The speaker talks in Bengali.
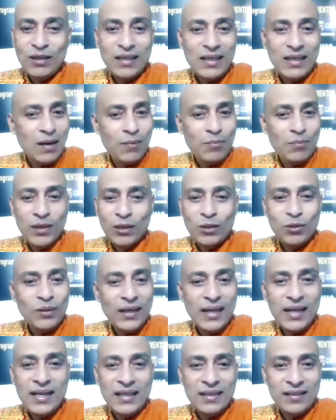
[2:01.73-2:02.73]
কিন্তু এই নামটা তো
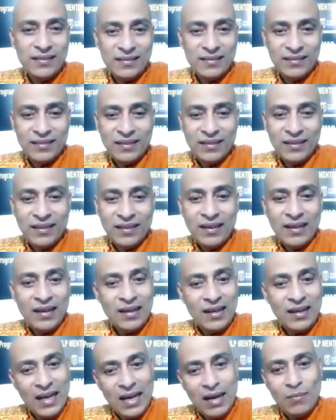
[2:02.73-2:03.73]
নেই
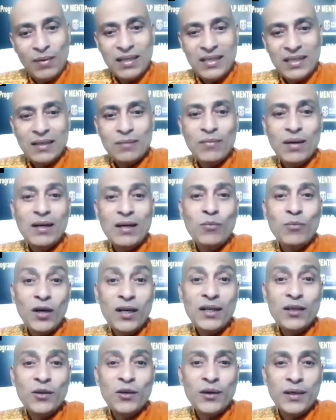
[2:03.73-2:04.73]
নাম আছে বাট
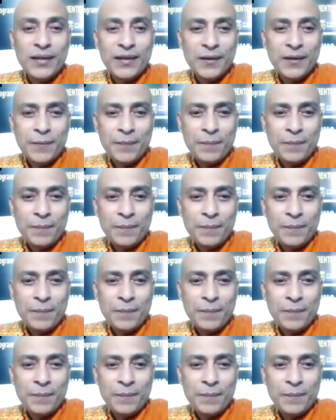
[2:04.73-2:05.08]
বডি কই